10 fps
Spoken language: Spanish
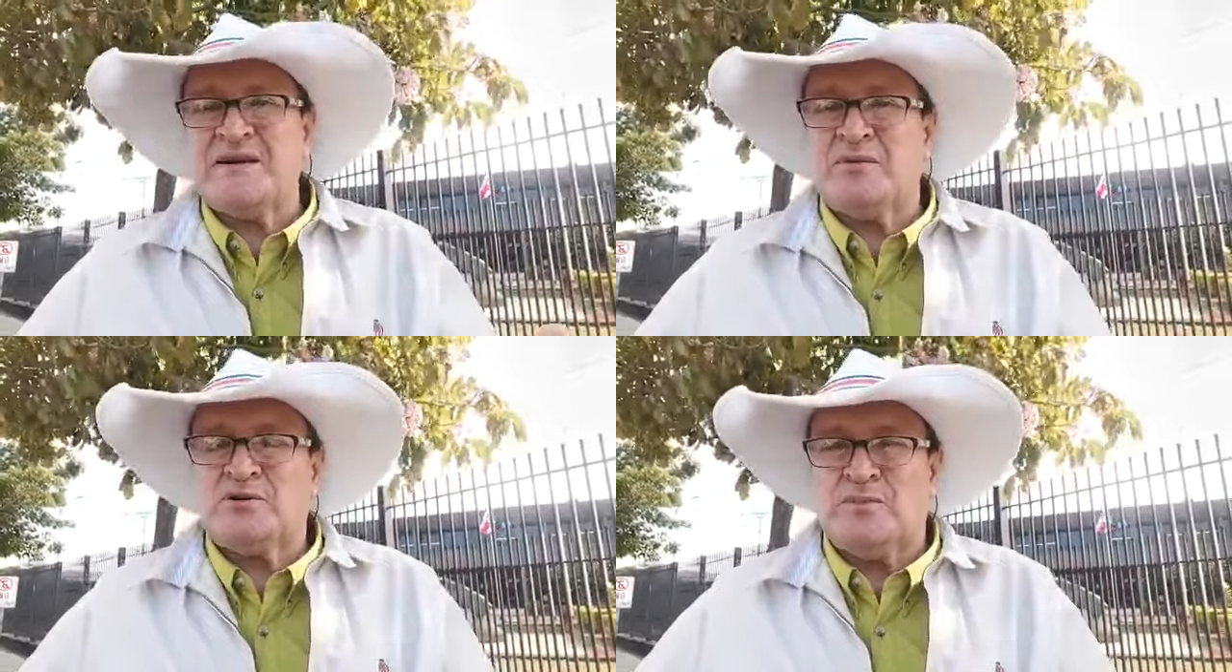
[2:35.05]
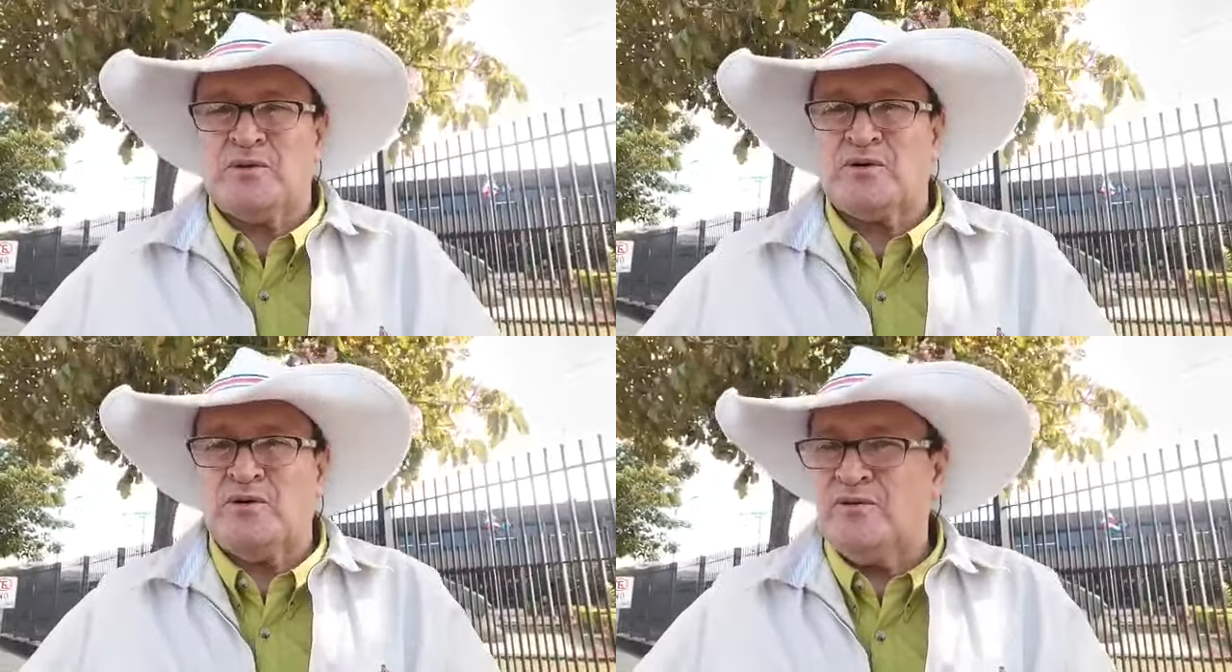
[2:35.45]
¿Quién votó
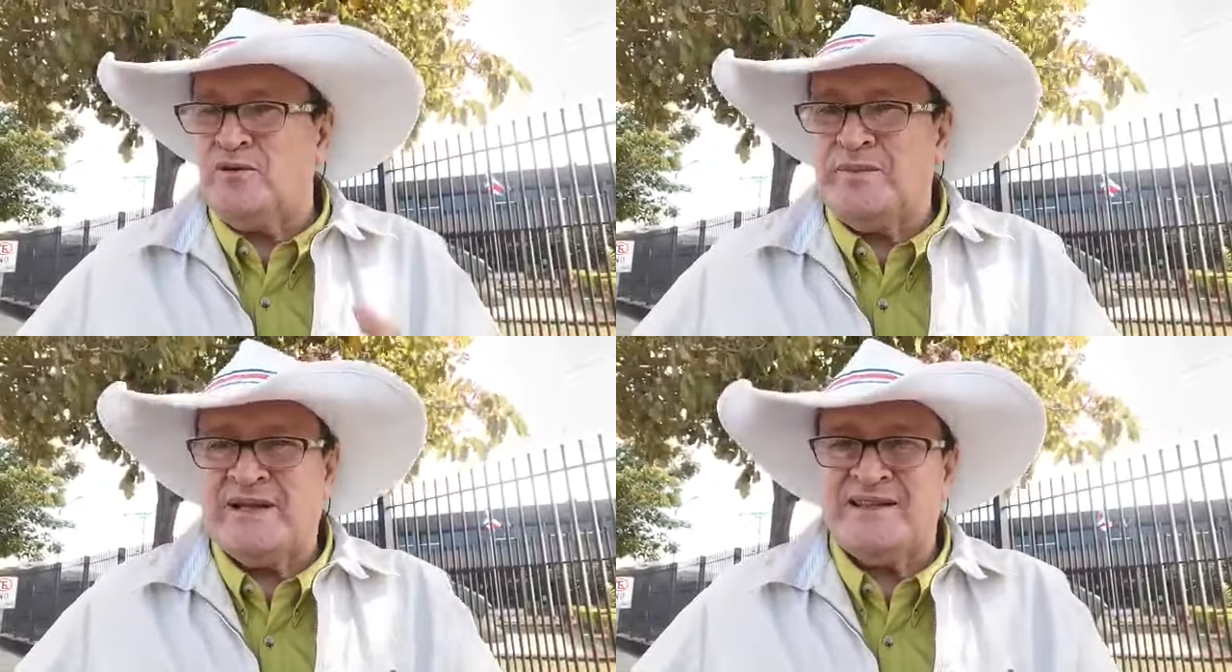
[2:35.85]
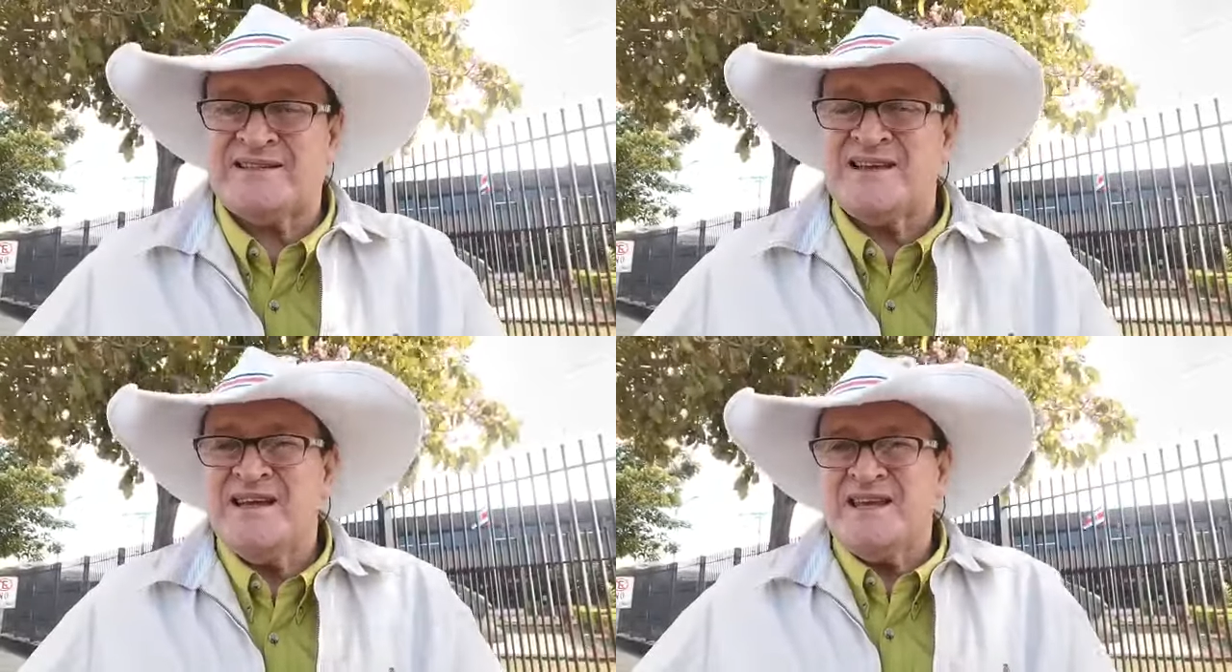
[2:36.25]
por Rodolfo
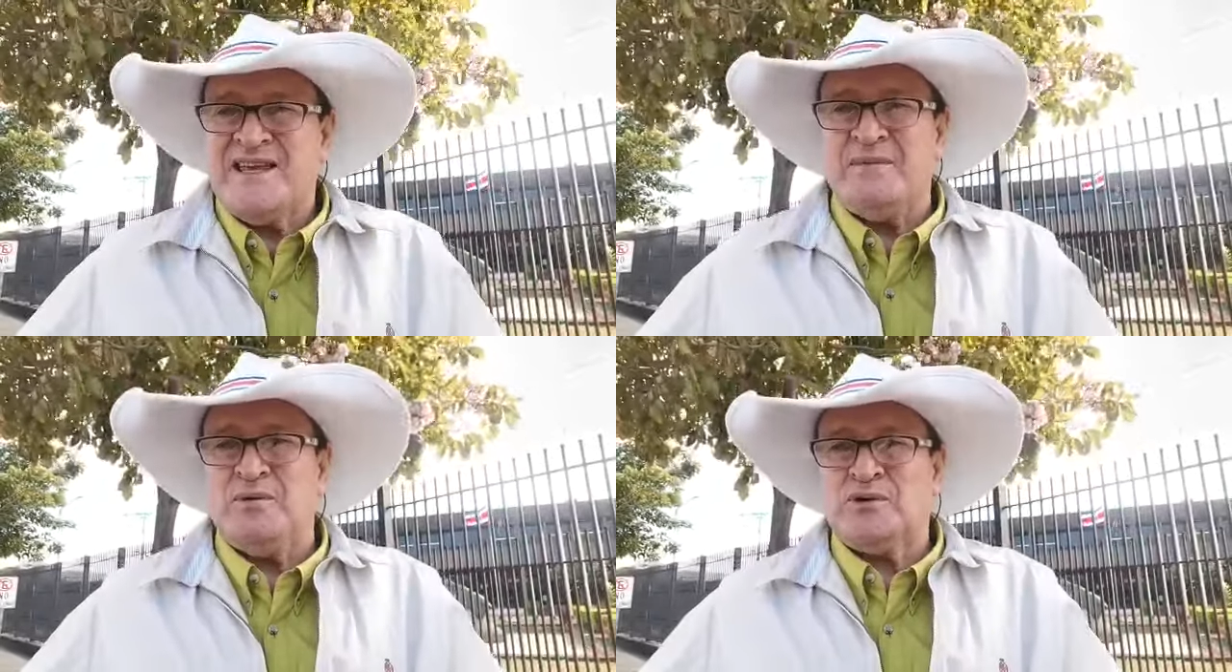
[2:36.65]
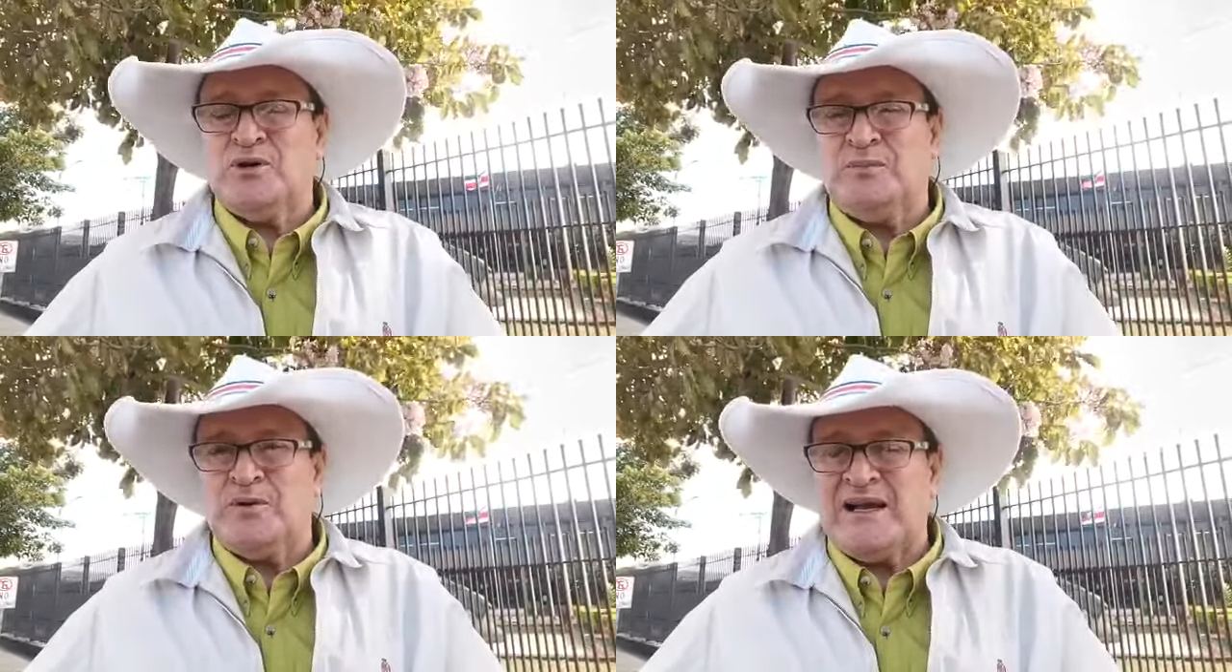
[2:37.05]
Méndez? ¿Quién
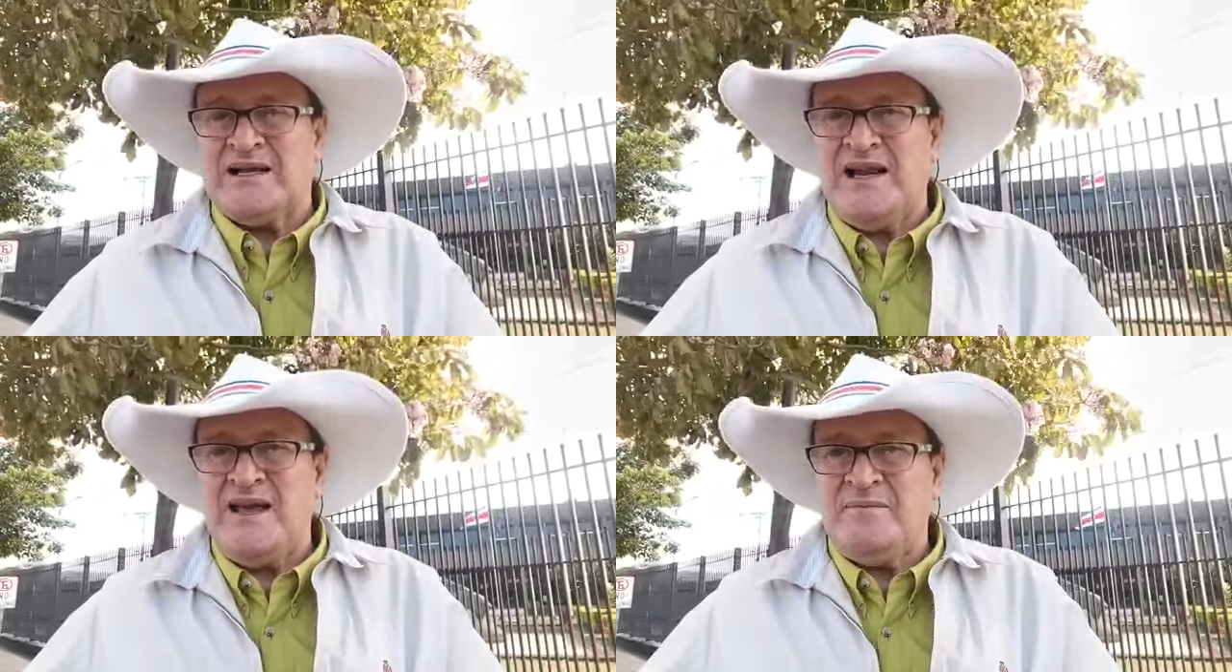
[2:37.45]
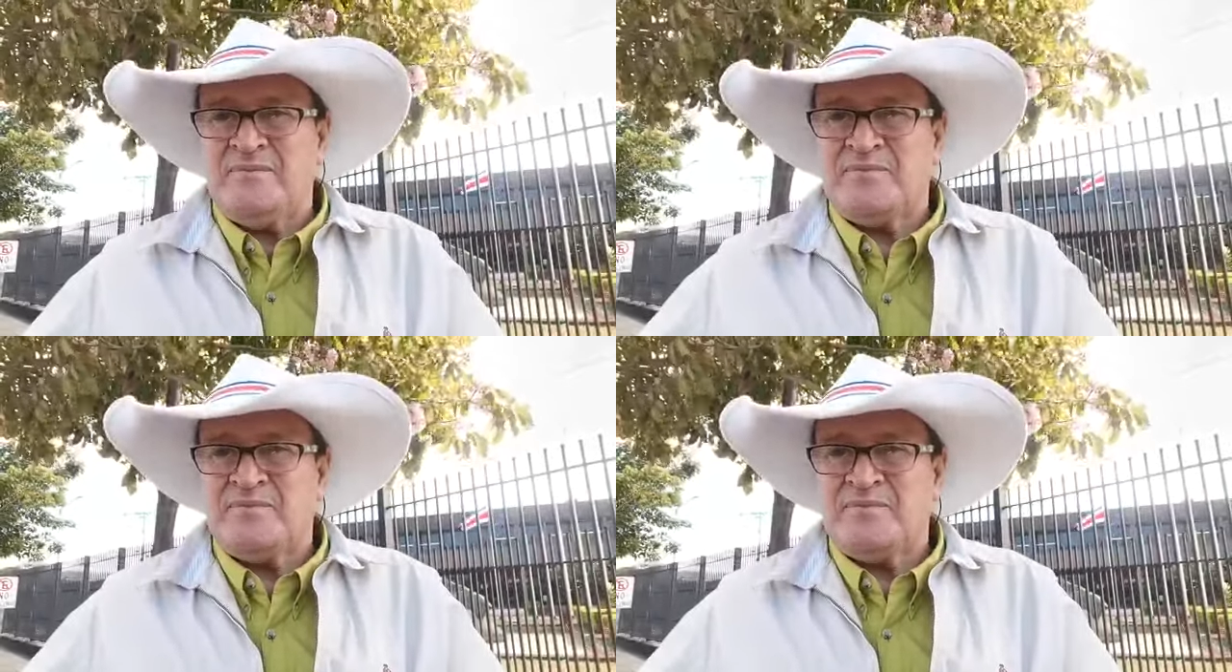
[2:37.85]
votó por la CLE?